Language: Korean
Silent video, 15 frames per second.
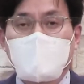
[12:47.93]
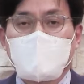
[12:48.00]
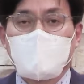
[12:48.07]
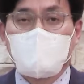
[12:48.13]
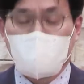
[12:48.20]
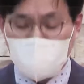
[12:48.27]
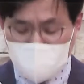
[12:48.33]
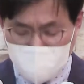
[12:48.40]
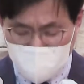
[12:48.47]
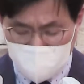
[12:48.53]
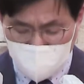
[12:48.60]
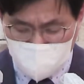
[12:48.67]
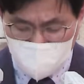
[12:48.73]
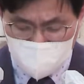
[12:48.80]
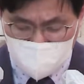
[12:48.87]
플러스의
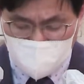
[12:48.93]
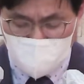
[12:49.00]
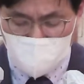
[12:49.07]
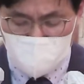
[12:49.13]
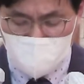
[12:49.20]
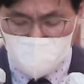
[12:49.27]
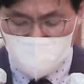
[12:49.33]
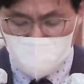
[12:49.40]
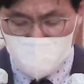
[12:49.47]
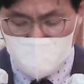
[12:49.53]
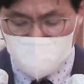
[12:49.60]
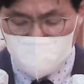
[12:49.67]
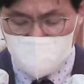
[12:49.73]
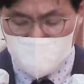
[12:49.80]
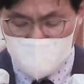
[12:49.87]
삶을 지속적으로
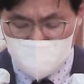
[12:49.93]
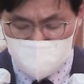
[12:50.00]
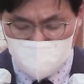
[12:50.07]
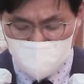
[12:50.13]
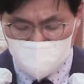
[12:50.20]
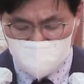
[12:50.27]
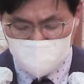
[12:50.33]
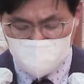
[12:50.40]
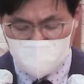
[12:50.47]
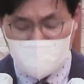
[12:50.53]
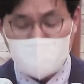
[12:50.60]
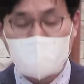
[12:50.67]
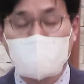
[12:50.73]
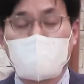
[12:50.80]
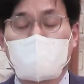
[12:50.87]
이루기 위해선 우리
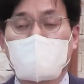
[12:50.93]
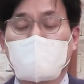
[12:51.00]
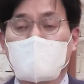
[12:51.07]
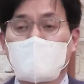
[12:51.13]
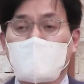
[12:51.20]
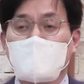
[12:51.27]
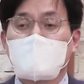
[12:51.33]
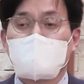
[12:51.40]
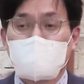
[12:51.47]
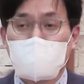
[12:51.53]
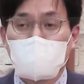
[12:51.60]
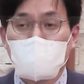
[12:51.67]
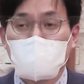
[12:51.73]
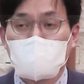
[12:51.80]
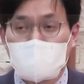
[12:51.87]
안에
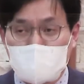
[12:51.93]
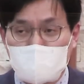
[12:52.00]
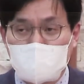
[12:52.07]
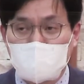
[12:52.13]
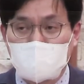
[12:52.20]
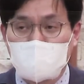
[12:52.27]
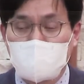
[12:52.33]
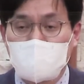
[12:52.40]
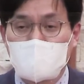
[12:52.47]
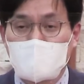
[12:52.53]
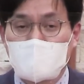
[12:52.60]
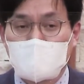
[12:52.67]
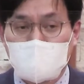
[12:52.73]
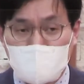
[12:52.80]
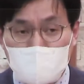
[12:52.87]
새로운 능력이
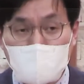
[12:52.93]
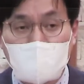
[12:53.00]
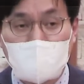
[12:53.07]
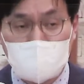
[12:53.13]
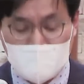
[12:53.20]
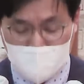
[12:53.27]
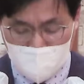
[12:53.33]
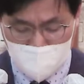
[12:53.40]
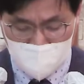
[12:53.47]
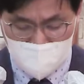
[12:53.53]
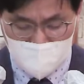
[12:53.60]
필요합니다.